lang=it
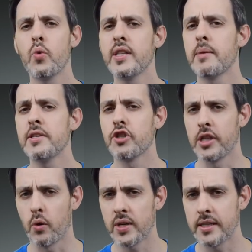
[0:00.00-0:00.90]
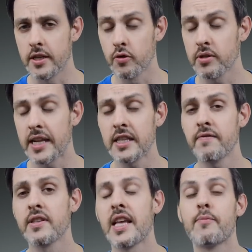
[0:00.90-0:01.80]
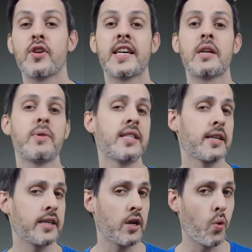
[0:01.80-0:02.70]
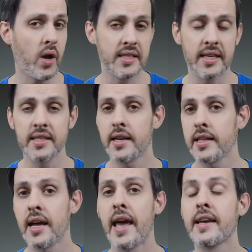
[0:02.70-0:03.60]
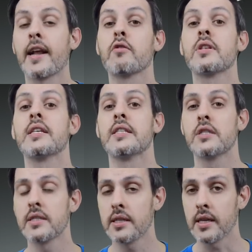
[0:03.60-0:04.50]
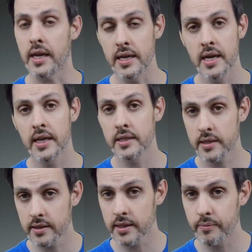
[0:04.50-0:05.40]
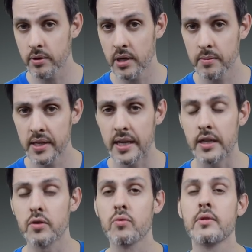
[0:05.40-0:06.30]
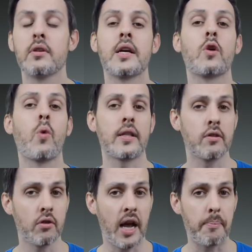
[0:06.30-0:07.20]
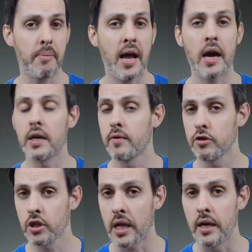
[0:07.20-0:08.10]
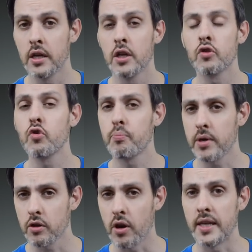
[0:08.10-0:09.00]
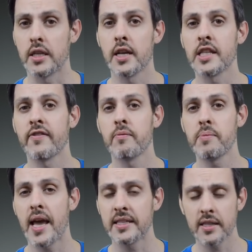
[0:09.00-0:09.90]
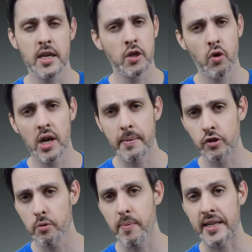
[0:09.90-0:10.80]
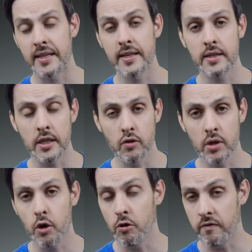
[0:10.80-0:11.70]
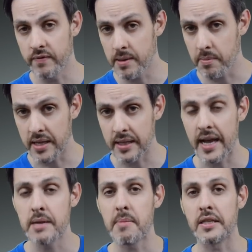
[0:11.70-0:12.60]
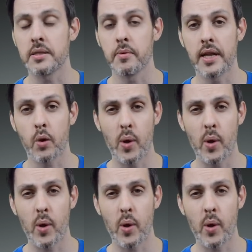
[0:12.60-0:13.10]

Quindi amici, da questi risultati vediamo chiaramente che questa scheda è in grado di gestire senza problemi la risoluzione 4K a una velocità superiore ai 60 fps con la maggior parte dei titoli ovviamente al massimo della